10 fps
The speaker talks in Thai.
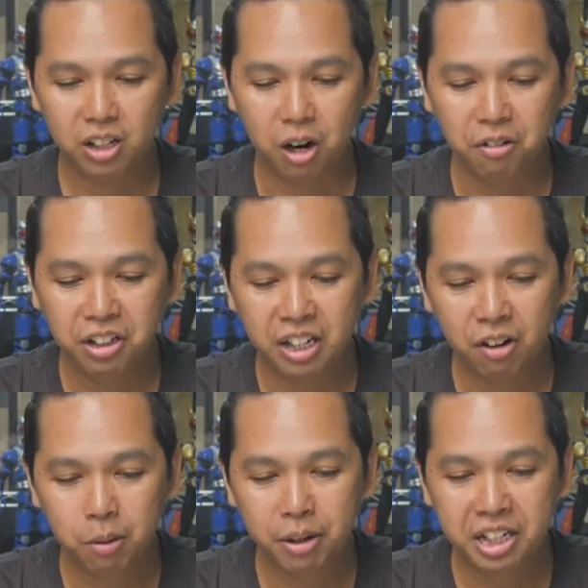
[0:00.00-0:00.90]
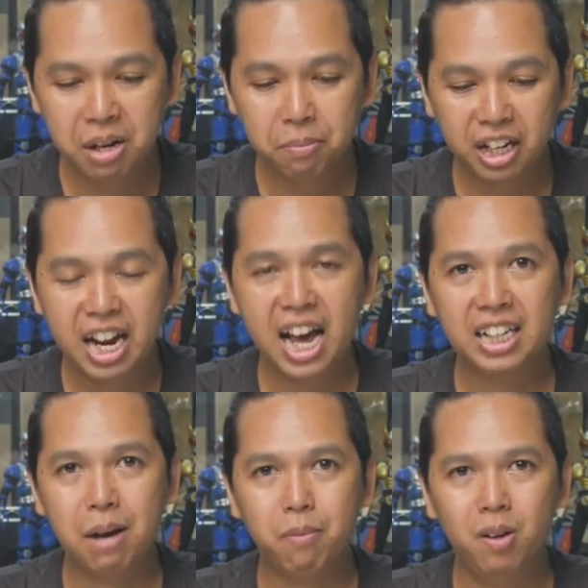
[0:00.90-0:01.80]
คราวนี้เดี๋ยวเราจะมาเทียบขนาด
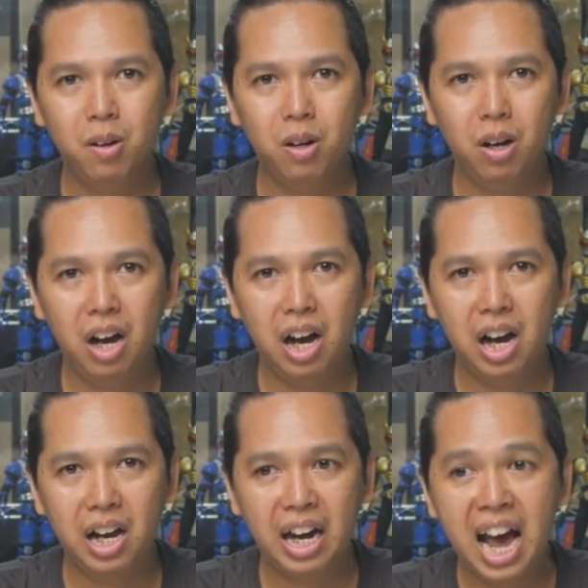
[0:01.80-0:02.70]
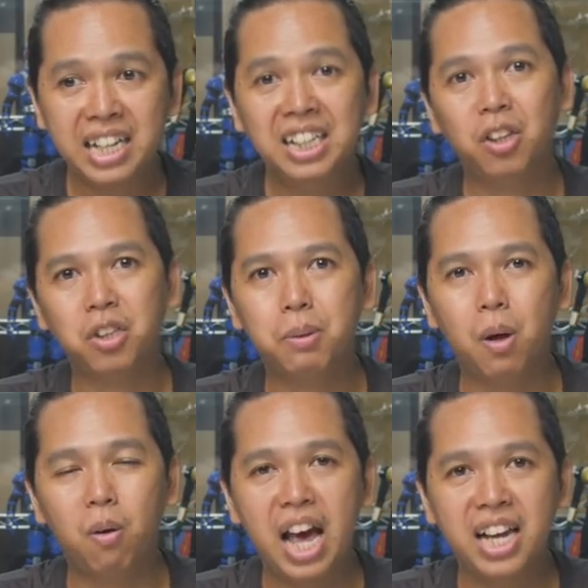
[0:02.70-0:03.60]
กับลายหนึ่งต่อสิบ
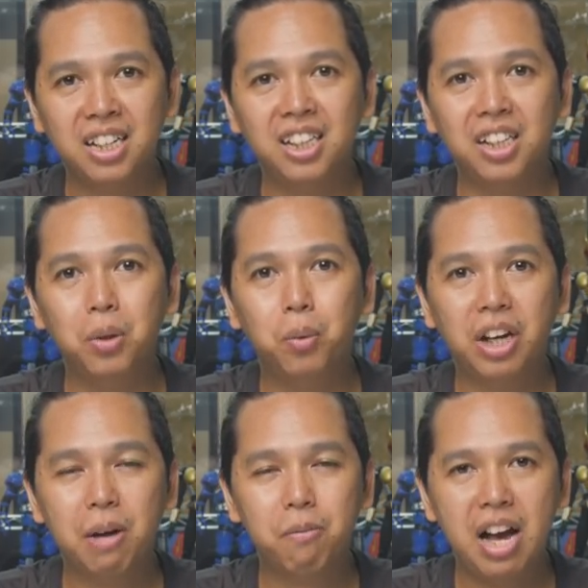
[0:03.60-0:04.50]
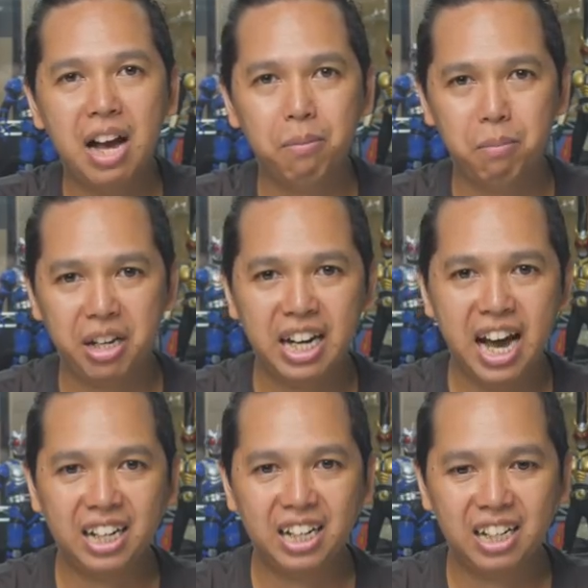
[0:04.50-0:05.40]
สองลายอื่นๆดูนะครับว่ามีข
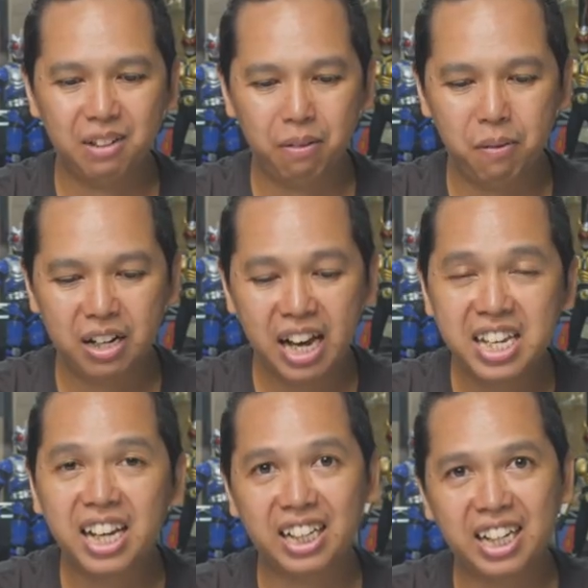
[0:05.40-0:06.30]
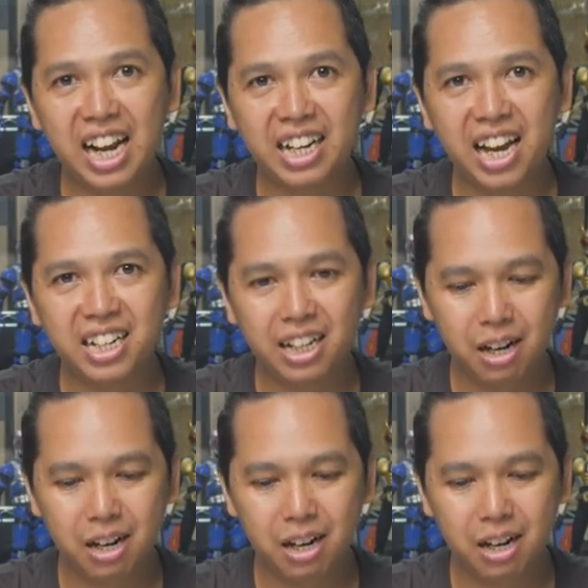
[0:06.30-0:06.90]
นาดแบบว่าใกล้เคียงกันขนาดไหนนะ